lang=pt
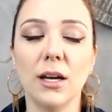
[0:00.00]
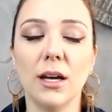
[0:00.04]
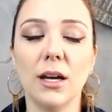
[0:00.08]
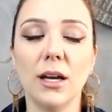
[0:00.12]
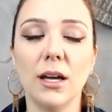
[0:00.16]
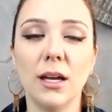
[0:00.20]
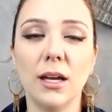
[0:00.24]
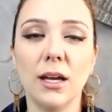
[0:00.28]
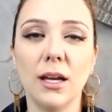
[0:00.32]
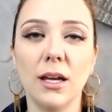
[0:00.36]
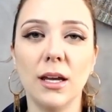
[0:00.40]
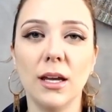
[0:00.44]

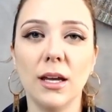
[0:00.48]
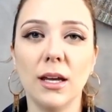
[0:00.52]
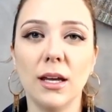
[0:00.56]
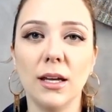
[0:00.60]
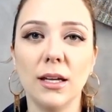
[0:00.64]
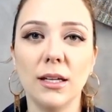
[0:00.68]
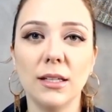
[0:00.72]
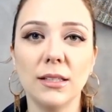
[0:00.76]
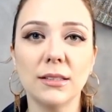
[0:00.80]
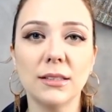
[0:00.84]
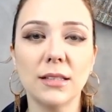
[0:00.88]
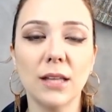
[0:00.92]
É,
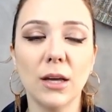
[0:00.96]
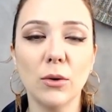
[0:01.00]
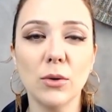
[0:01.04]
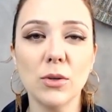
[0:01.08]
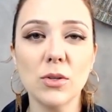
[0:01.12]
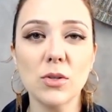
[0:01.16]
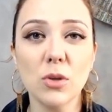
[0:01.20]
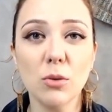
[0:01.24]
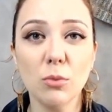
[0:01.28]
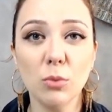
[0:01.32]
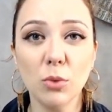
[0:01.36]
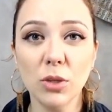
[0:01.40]
então,
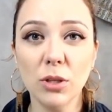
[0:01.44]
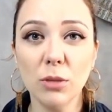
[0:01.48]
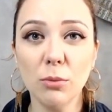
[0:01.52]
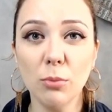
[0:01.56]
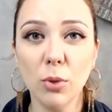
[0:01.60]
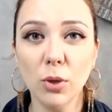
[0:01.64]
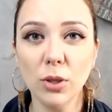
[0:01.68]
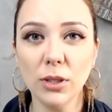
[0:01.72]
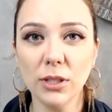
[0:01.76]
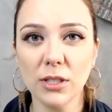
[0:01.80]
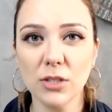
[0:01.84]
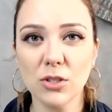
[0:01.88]
isso é muito
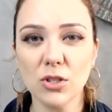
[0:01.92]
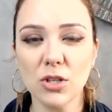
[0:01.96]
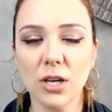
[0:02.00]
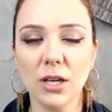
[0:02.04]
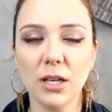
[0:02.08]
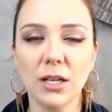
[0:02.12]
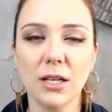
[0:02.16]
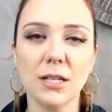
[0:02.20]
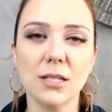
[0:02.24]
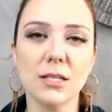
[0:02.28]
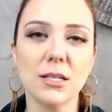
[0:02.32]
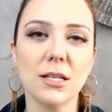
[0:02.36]
importante, que a
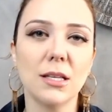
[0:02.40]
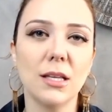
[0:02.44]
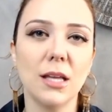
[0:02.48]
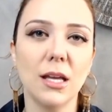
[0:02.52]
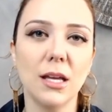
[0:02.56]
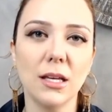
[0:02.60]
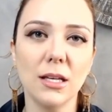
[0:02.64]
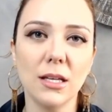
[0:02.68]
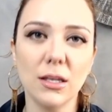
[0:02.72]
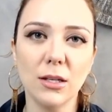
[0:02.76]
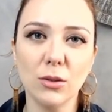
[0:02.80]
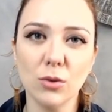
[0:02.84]
criança
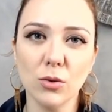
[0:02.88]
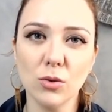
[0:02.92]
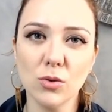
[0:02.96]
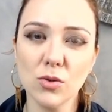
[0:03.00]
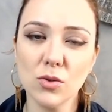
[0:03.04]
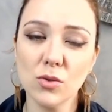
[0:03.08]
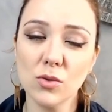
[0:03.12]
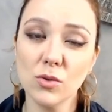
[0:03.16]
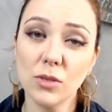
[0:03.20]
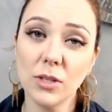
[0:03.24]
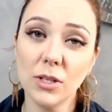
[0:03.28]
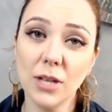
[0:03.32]
tenha aí todos
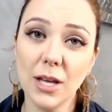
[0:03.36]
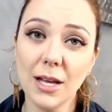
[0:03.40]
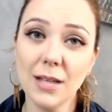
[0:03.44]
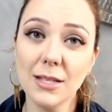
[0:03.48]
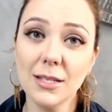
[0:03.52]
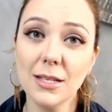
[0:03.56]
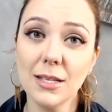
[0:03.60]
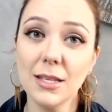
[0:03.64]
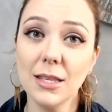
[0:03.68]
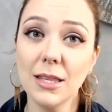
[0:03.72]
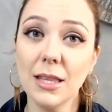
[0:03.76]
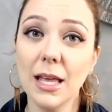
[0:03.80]
os
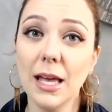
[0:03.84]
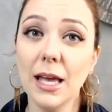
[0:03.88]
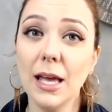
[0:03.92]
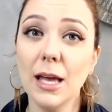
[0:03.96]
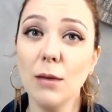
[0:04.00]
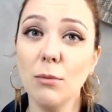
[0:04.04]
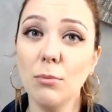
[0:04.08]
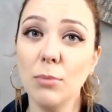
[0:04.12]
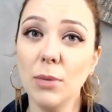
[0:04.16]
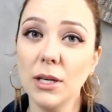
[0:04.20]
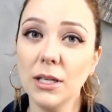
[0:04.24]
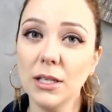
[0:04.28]
nutrientes e,
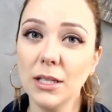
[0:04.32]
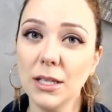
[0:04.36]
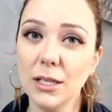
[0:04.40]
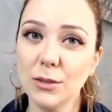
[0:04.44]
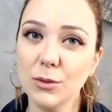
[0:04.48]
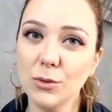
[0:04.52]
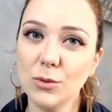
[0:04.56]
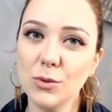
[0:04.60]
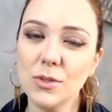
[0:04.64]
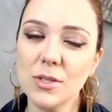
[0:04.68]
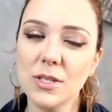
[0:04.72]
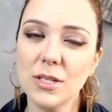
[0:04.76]

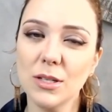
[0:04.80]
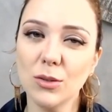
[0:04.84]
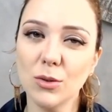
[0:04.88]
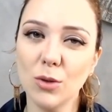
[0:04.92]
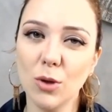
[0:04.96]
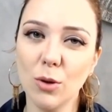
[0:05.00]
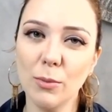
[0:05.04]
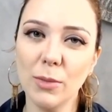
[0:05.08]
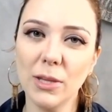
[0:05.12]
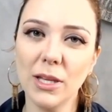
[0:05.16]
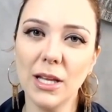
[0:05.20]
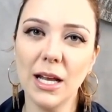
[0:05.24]
dependendo do
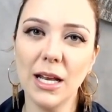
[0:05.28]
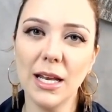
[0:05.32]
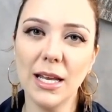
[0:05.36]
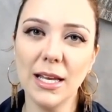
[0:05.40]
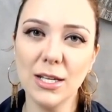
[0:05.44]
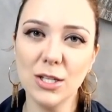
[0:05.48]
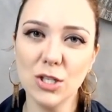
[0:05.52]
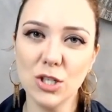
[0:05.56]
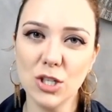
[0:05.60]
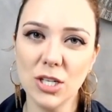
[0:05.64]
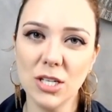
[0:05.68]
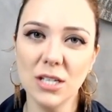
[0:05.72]
sintoma da
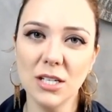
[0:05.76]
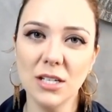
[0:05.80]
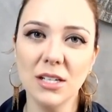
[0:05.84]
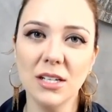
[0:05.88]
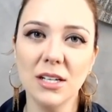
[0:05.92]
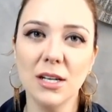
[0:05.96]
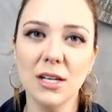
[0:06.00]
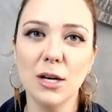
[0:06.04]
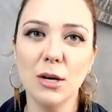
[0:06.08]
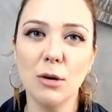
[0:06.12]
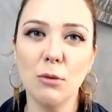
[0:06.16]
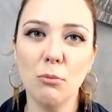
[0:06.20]
alergia,
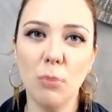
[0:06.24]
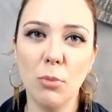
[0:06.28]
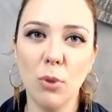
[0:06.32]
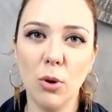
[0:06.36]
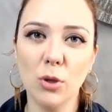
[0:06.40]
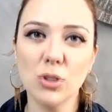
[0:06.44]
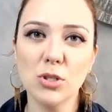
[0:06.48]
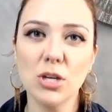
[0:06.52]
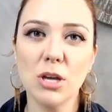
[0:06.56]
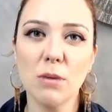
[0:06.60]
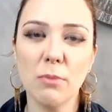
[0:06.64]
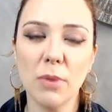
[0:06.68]

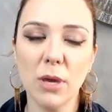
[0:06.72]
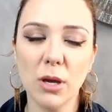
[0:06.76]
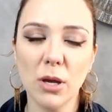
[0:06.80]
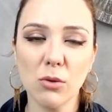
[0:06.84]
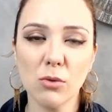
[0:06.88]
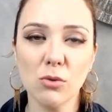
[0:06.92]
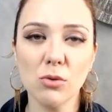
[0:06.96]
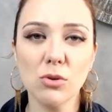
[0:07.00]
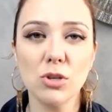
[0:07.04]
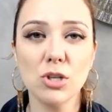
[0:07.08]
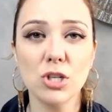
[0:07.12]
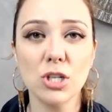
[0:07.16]
pode
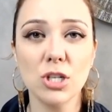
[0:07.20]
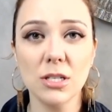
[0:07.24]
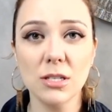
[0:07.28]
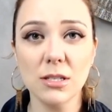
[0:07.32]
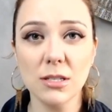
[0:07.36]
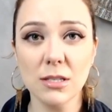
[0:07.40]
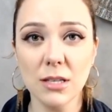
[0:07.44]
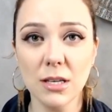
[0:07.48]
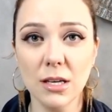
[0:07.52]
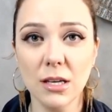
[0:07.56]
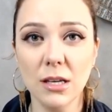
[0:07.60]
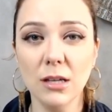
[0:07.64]
repercutir
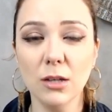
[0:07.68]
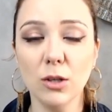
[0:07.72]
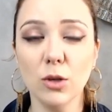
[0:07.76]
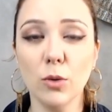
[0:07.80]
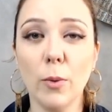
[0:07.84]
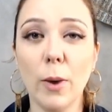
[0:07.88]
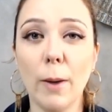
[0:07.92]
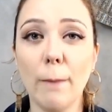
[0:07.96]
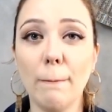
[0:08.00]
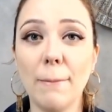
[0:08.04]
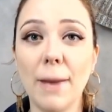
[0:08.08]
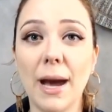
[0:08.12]
sim
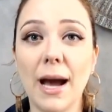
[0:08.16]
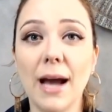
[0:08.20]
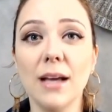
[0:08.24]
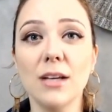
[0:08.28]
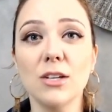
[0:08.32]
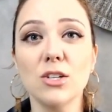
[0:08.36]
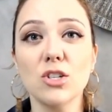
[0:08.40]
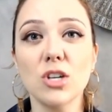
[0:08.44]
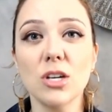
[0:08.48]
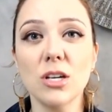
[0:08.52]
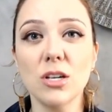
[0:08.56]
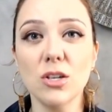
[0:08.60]
numa
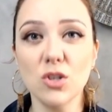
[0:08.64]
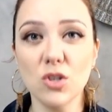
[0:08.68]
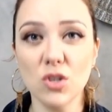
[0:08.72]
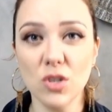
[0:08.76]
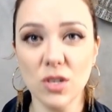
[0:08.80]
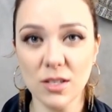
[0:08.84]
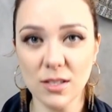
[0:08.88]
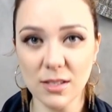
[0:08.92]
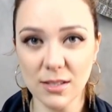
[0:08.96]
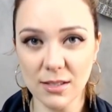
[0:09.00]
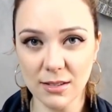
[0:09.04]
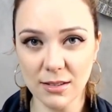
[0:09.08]
baixa
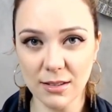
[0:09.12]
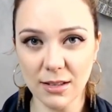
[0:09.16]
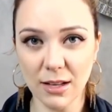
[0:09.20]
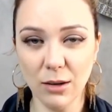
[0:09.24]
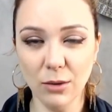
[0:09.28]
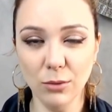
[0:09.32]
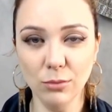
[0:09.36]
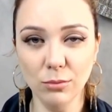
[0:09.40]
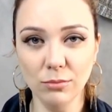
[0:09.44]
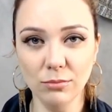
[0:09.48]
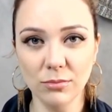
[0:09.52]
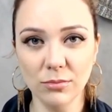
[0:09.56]

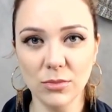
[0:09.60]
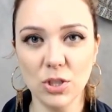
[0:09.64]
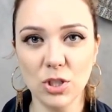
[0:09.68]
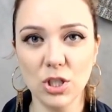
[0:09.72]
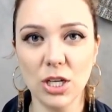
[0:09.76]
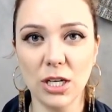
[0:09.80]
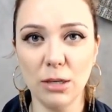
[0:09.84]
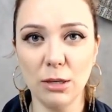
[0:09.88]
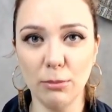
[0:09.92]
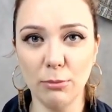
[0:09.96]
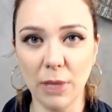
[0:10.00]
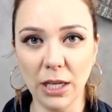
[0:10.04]
ingestão de
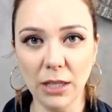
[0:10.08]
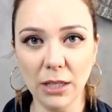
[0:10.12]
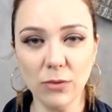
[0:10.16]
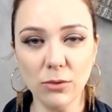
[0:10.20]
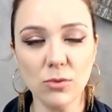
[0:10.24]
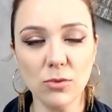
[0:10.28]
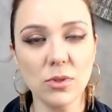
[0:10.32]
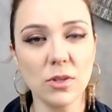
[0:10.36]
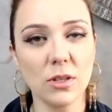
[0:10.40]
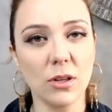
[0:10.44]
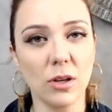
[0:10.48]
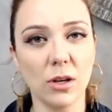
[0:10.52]

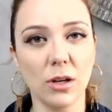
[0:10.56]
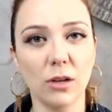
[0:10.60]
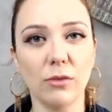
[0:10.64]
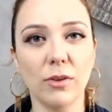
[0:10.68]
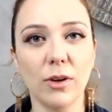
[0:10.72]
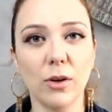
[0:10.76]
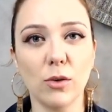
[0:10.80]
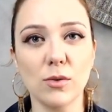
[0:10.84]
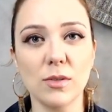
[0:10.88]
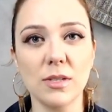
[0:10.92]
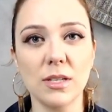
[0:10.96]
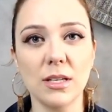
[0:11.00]
alimentos, então ela não
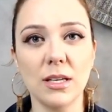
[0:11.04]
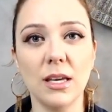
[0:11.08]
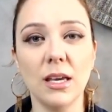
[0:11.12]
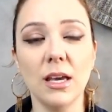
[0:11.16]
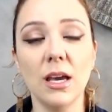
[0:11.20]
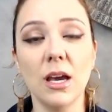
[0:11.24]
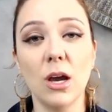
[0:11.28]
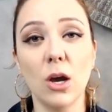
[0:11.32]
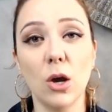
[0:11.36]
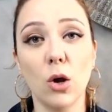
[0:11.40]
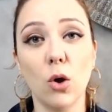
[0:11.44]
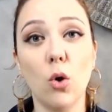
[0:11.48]
vai conseguir
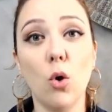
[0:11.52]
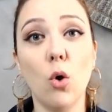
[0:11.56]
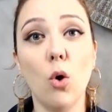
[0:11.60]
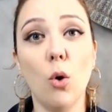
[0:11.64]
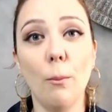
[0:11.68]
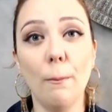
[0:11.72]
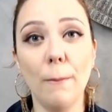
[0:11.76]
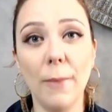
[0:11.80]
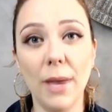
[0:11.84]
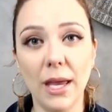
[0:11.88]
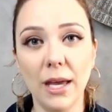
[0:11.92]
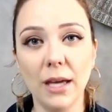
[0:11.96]

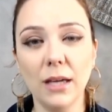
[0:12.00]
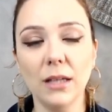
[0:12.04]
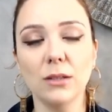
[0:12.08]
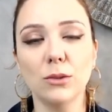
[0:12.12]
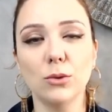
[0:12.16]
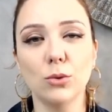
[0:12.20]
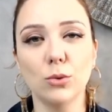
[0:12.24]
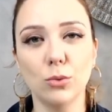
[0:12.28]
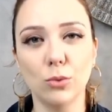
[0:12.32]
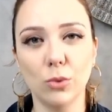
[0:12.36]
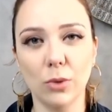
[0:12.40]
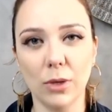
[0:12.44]
comer
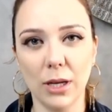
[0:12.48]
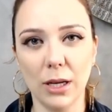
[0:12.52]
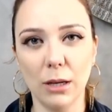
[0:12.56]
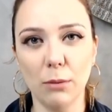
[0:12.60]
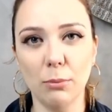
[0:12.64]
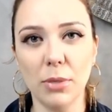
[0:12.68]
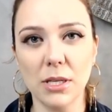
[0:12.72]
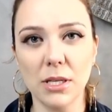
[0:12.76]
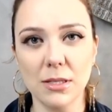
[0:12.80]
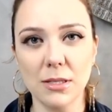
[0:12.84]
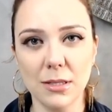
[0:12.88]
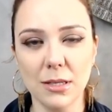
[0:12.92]
tudo que ela
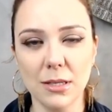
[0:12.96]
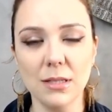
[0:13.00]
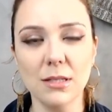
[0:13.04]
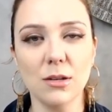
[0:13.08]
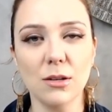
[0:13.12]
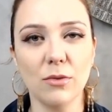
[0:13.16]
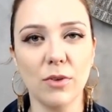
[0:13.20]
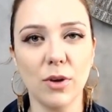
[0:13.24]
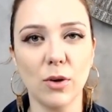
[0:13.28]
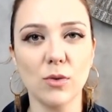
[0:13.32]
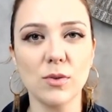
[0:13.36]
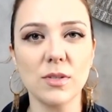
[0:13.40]
precisa,
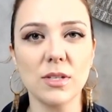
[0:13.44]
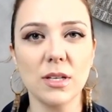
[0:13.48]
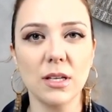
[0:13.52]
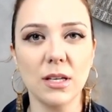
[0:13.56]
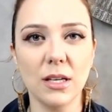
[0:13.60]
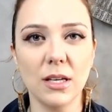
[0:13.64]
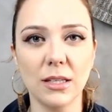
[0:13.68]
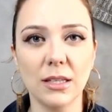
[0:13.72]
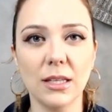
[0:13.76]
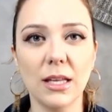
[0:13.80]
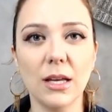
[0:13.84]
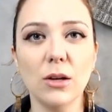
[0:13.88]
não vai
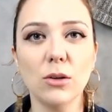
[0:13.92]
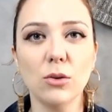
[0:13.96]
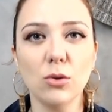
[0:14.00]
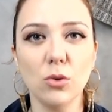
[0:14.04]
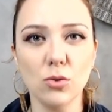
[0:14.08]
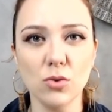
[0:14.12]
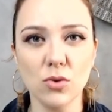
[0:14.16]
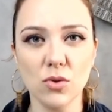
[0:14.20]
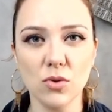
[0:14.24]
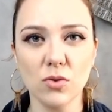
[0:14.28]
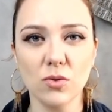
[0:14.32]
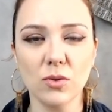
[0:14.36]
conseguir ter
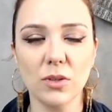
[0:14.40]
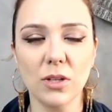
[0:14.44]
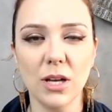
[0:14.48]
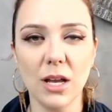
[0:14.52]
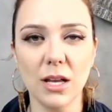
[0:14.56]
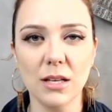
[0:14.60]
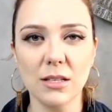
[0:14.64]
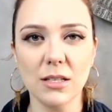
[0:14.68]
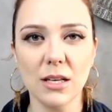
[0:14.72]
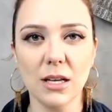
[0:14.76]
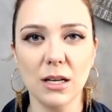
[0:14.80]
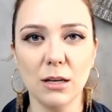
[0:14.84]
todos os
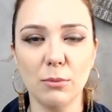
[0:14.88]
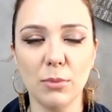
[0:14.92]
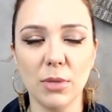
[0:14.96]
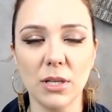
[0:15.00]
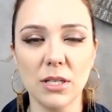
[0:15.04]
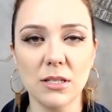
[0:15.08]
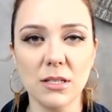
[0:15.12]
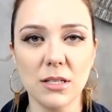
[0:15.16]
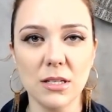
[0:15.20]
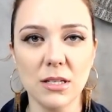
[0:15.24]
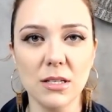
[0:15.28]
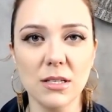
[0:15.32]
nutrientes que ela
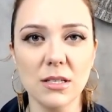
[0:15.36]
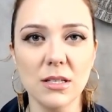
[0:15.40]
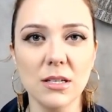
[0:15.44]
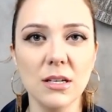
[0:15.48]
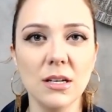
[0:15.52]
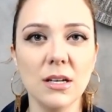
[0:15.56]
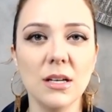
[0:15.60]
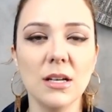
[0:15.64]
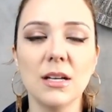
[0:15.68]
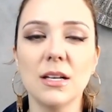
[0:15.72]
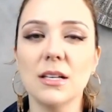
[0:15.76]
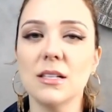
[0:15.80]
precisa,
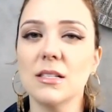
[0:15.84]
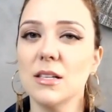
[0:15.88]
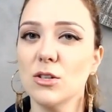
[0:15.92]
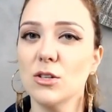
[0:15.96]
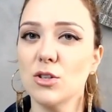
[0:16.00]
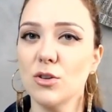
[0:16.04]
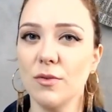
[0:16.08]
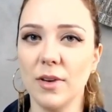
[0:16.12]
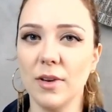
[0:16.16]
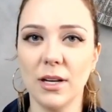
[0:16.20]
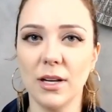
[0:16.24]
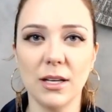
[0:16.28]

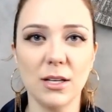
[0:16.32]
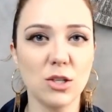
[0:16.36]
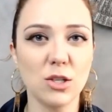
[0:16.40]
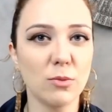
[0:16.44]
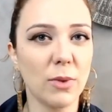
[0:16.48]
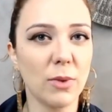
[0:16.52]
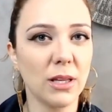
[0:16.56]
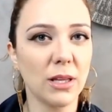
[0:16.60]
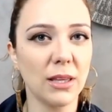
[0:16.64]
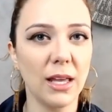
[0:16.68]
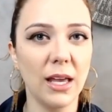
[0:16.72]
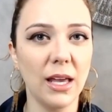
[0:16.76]
seja via leite
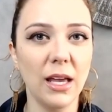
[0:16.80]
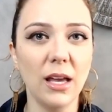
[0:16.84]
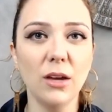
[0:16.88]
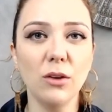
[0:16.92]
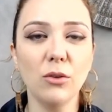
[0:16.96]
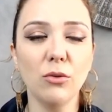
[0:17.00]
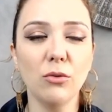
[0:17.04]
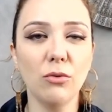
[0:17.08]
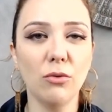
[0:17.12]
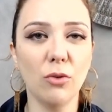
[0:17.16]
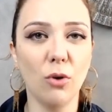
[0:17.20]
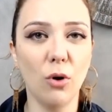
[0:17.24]

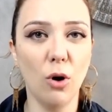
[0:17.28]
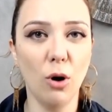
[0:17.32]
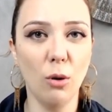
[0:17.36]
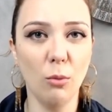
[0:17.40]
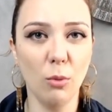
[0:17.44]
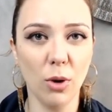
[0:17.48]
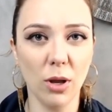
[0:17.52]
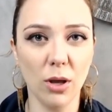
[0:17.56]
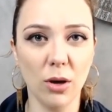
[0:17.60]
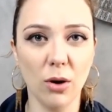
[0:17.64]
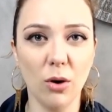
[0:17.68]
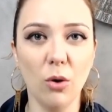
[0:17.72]
materno,
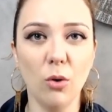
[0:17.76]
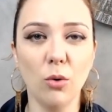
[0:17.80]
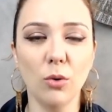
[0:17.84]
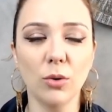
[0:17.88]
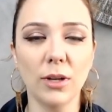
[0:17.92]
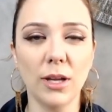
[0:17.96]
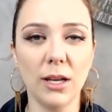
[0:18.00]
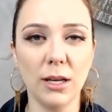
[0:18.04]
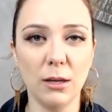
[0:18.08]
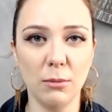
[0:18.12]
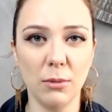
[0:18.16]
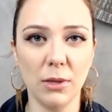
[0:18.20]
fórmula ou
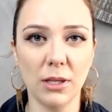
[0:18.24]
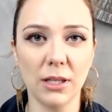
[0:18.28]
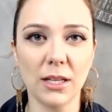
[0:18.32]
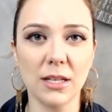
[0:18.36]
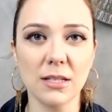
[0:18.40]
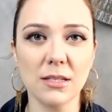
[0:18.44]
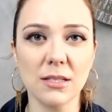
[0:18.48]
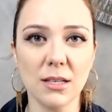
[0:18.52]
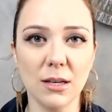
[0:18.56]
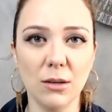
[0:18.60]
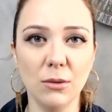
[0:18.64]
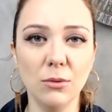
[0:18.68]
na
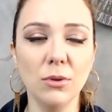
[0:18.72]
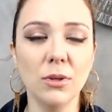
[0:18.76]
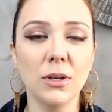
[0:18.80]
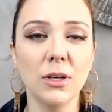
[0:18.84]
alimentação,